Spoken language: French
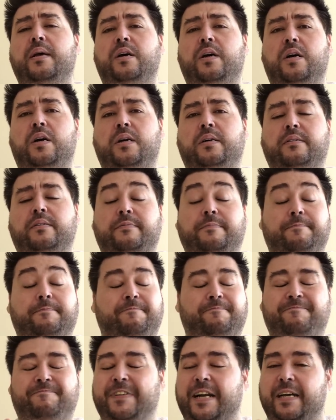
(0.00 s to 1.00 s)

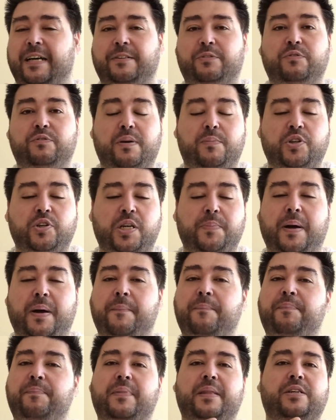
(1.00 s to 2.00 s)
voilà, donc vraiment, je sais
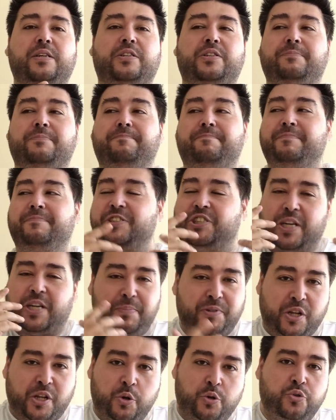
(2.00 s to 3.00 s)
pas,
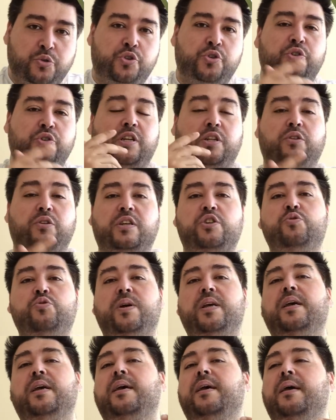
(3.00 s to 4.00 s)
j'adore ce jeu, j'adore y
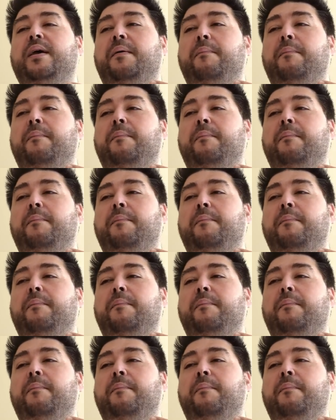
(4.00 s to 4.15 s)
jouer,